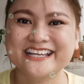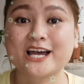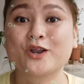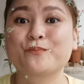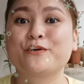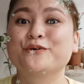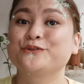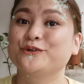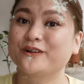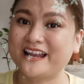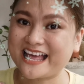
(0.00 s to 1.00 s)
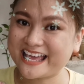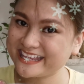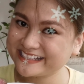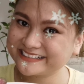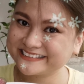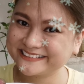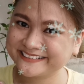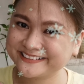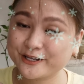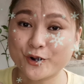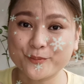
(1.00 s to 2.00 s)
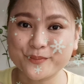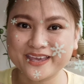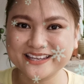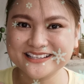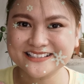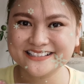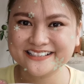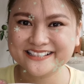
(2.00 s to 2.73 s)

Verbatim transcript: Jangan lupa untuk like, komen,